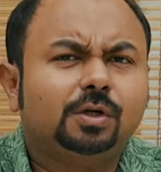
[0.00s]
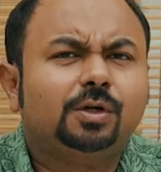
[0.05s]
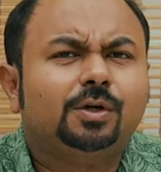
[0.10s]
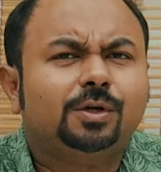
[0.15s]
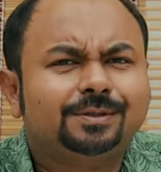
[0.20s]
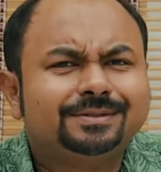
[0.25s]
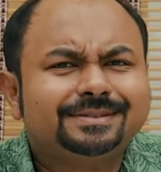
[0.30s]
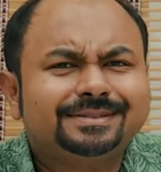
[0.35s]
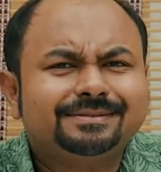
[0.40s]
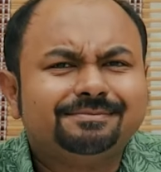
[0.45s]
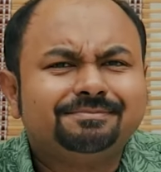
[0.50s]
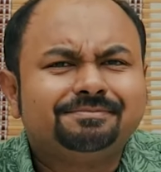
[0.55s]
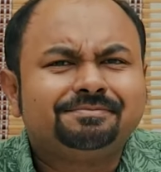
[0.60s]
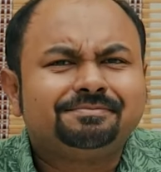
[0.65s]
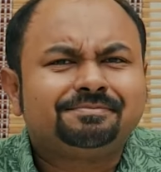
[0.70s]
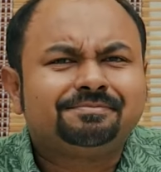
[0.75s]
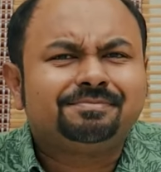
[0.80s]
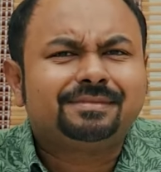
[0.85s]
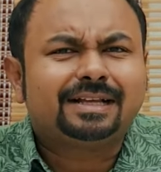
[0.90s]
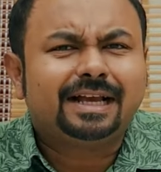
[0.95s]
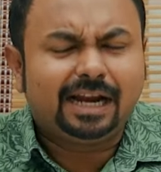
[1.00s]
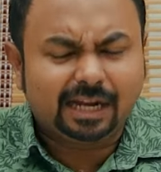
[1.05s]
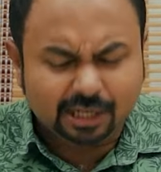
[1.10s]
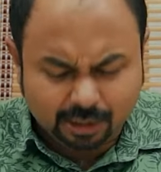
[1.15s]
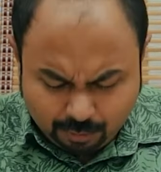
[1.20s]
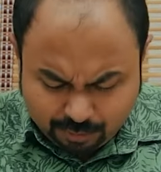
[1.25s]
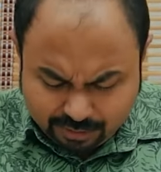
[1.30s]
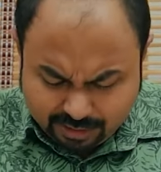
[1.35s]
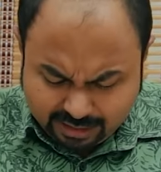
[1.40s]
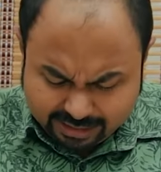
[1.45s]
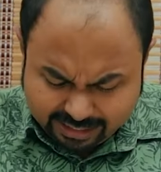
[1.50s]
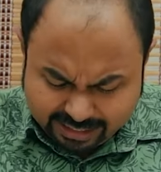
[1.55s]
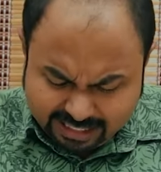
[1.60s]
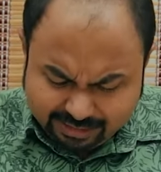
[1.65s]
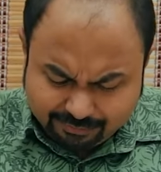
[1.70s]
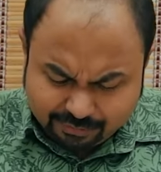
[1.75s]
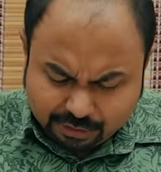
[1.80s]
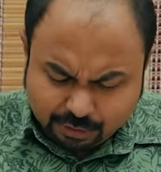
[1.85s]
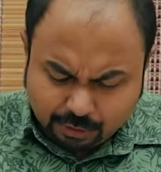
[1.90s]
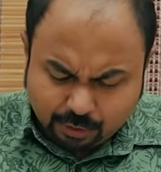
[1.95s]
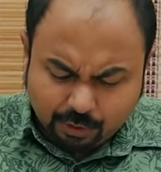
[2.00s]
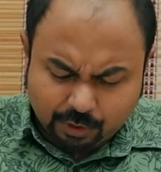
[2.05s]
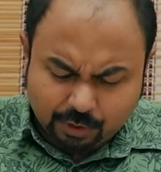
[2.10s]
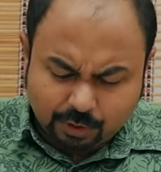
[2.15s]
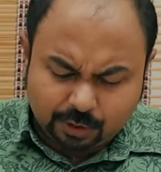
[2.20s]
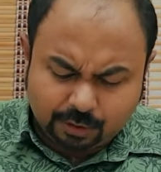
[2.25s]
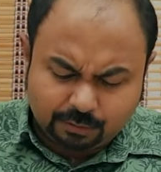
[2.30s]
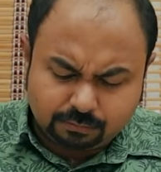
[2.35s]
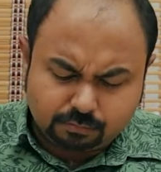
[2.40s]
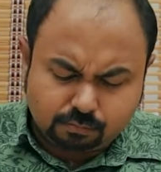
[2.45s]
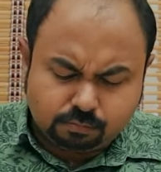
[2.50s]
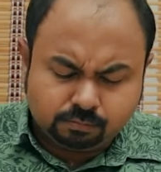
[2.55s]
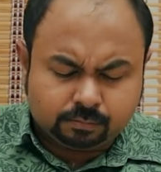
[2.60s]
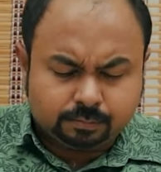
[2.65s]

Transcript: கொடுக்கணும் ஹலலுயா என்ன விட்டு கொடுக்கணும்